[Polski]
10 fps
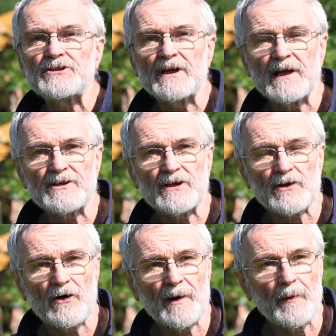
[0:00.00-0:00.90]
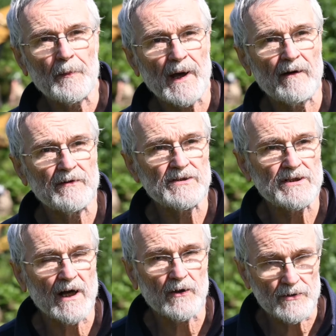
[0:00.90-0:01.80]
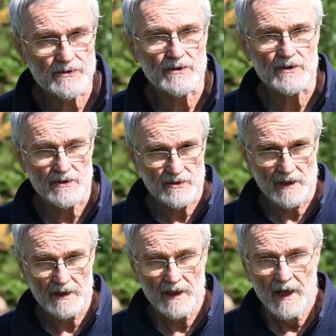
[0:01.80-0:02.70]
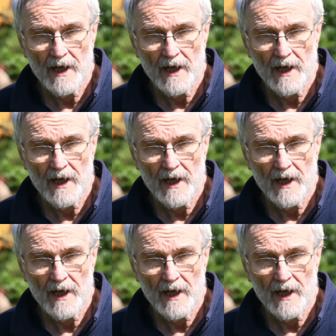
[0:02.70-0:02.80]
czy nie da się trochę poprawić jakości tych rzek.